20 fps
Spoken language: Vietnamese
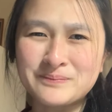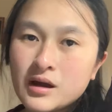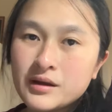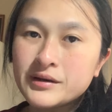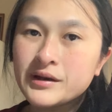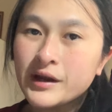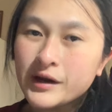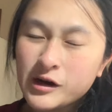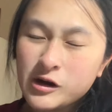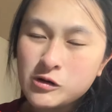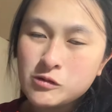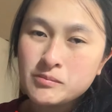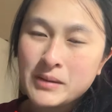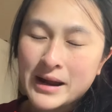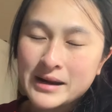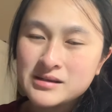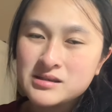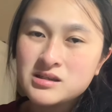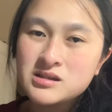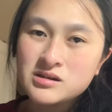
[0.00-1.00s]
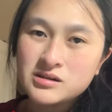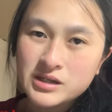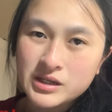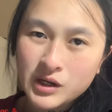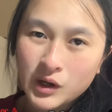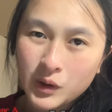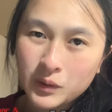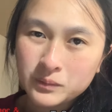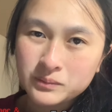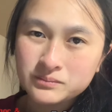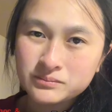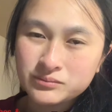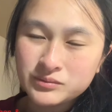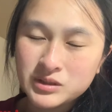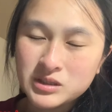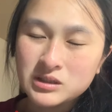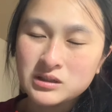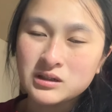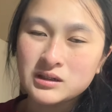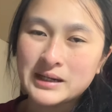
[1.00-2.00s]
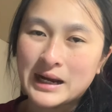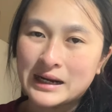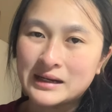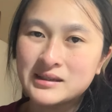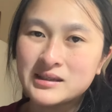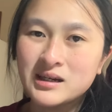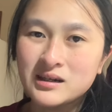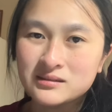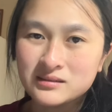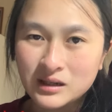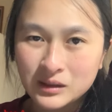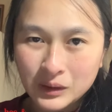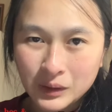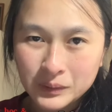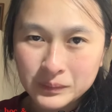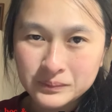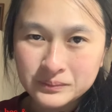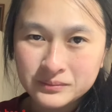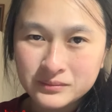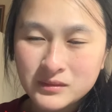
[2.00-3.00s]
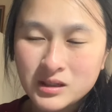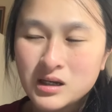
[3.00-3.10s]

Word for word: nếu bạn chưa đi úc chưa đặt chân đến úc